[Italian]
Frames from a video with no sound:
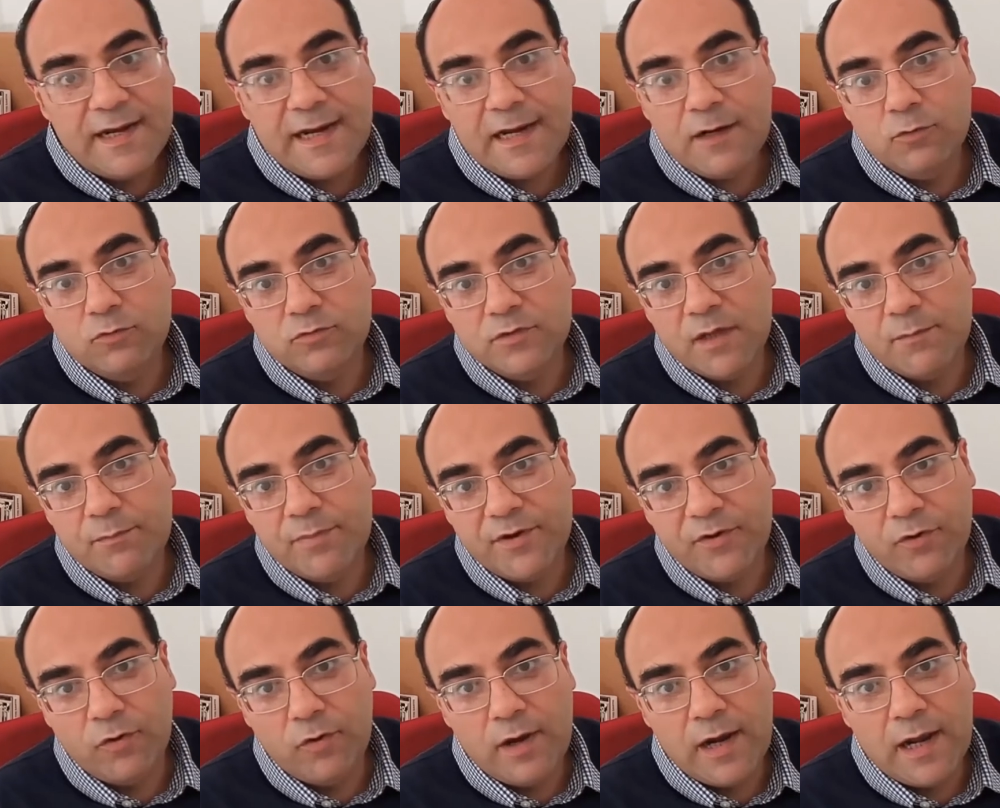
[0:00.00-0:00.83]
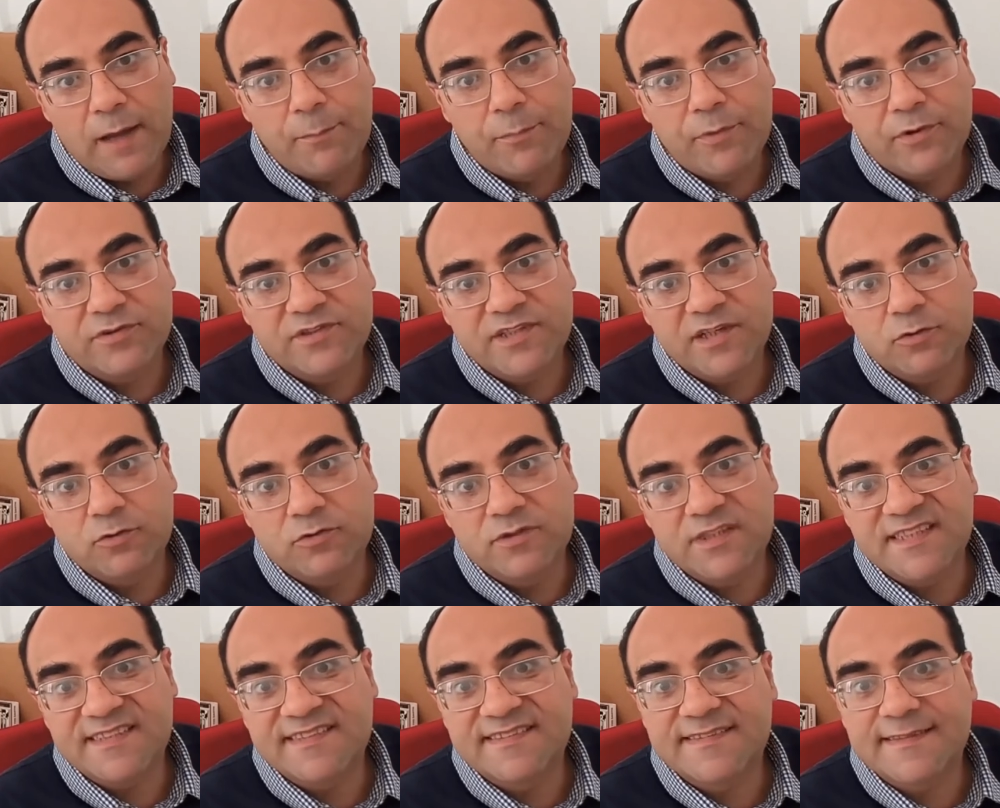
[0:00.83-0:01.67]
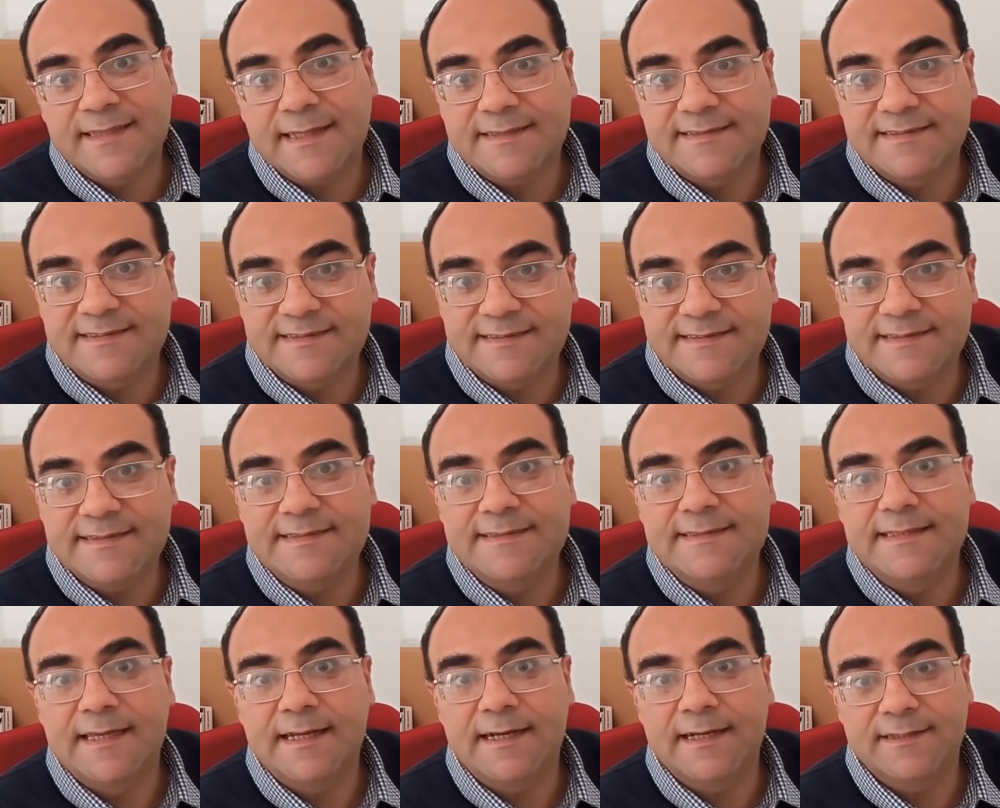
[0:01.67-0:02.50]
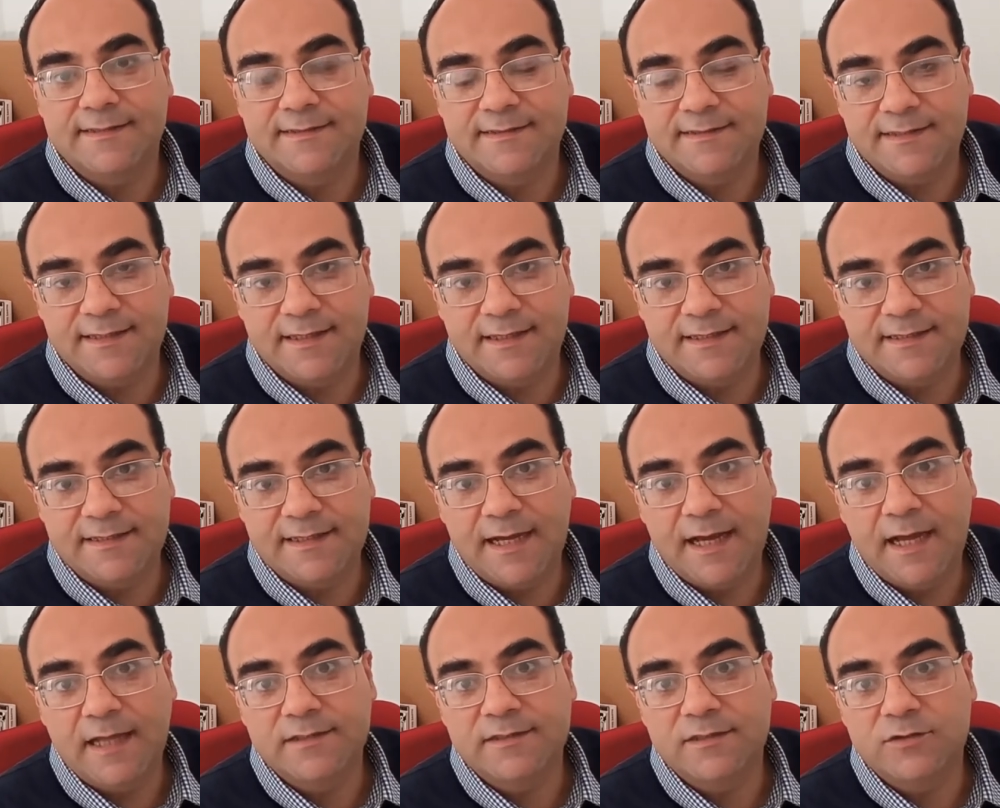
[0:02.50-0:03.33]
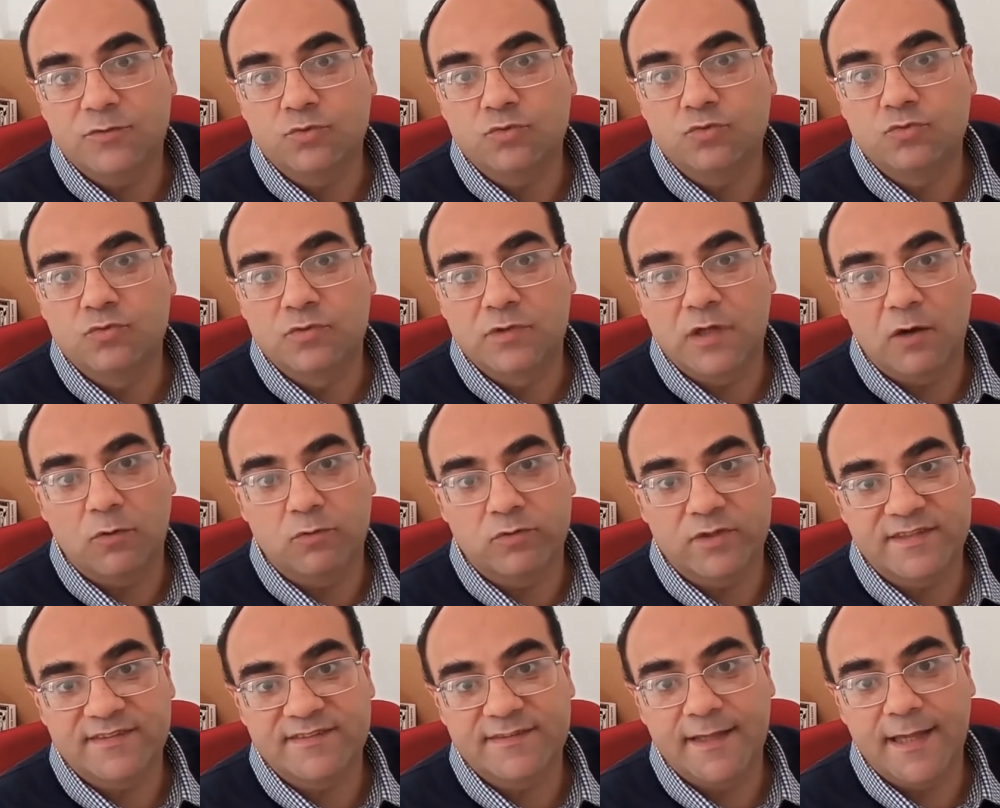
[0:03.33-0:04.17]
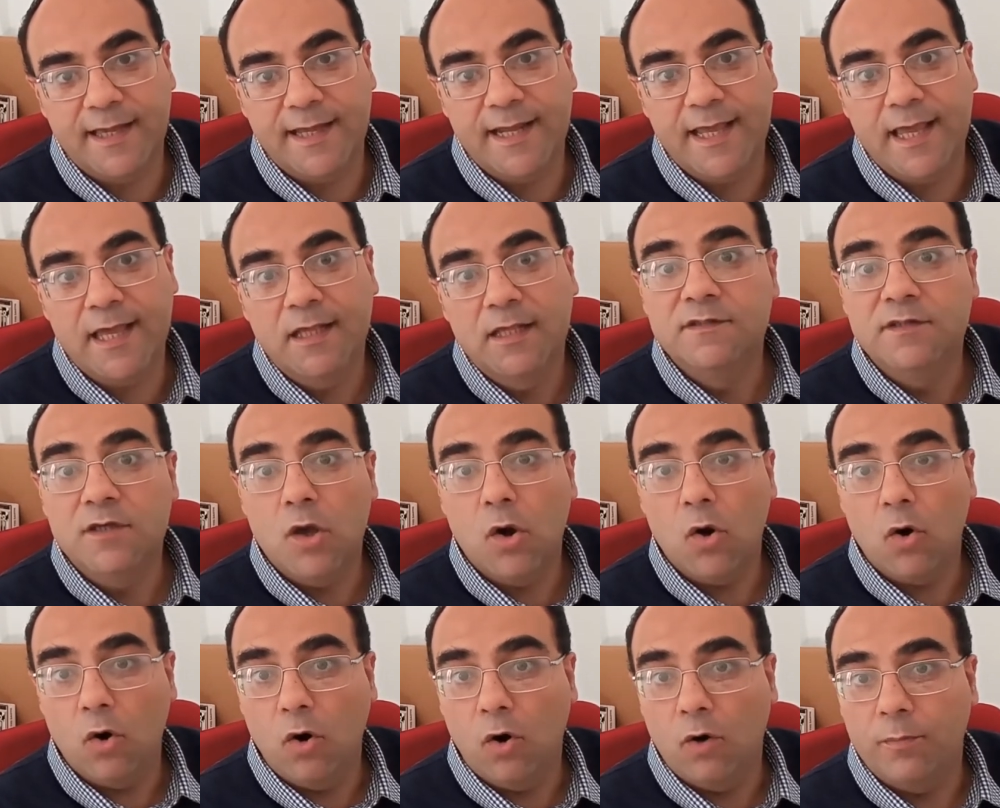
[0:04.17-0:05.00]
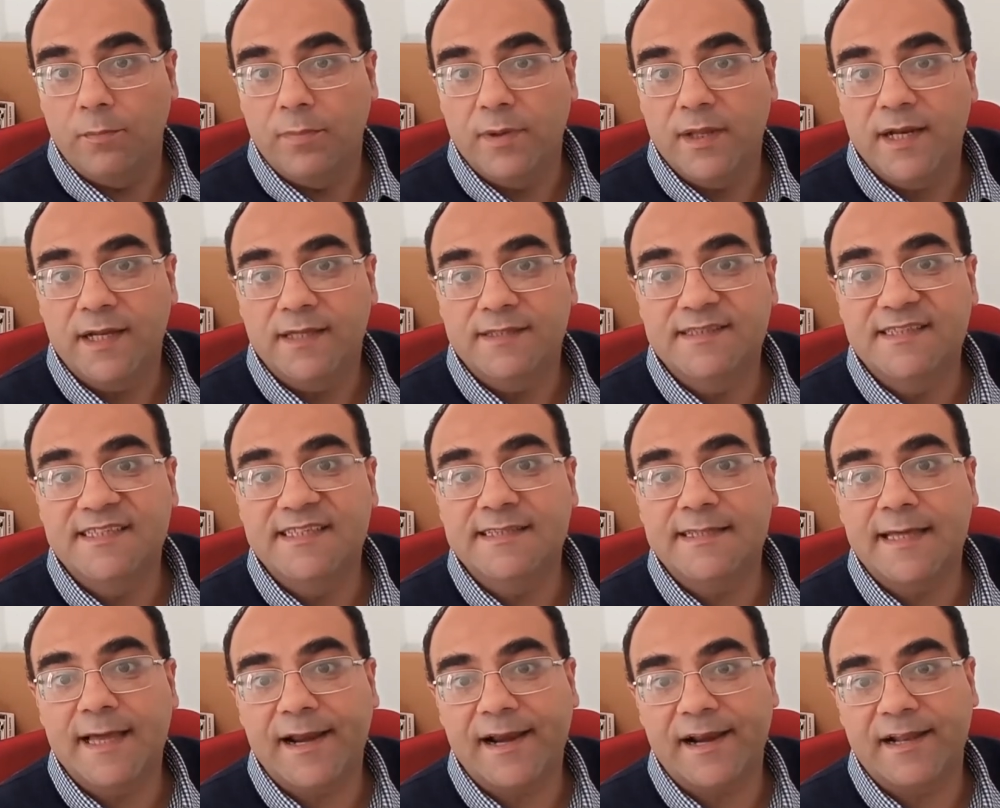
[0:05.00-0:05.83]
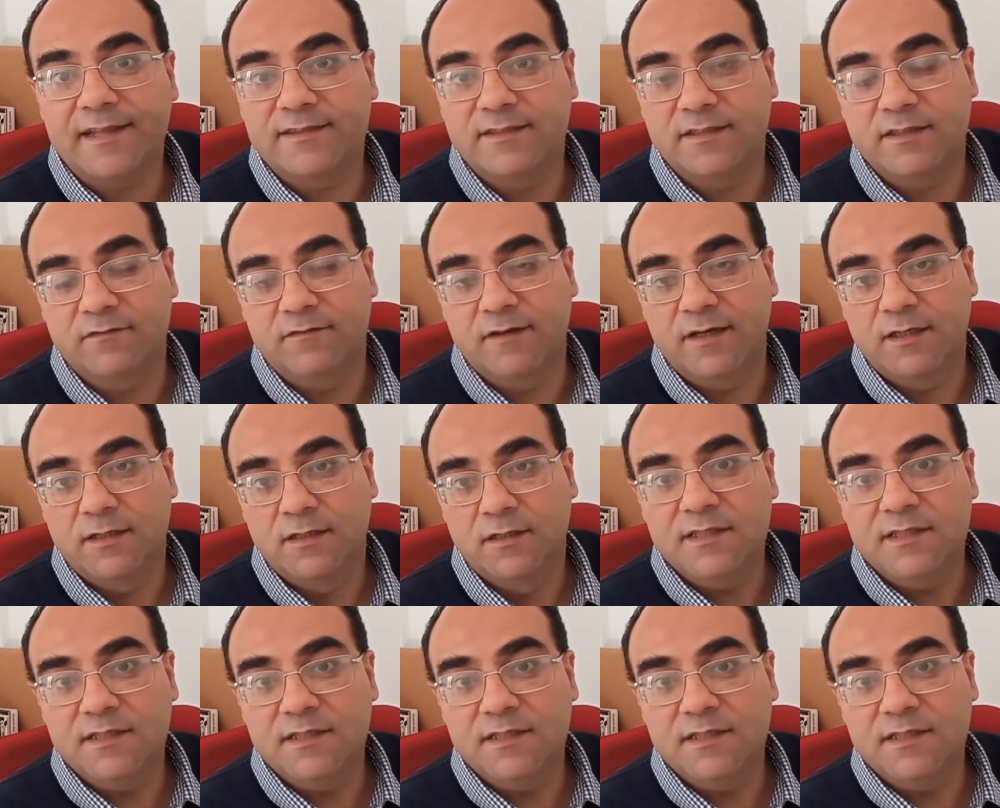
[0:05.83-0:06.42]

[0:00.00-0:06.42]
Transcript: La Luna però è la protagonista sin dall'antichità di tutta una serie di opere di narrativa,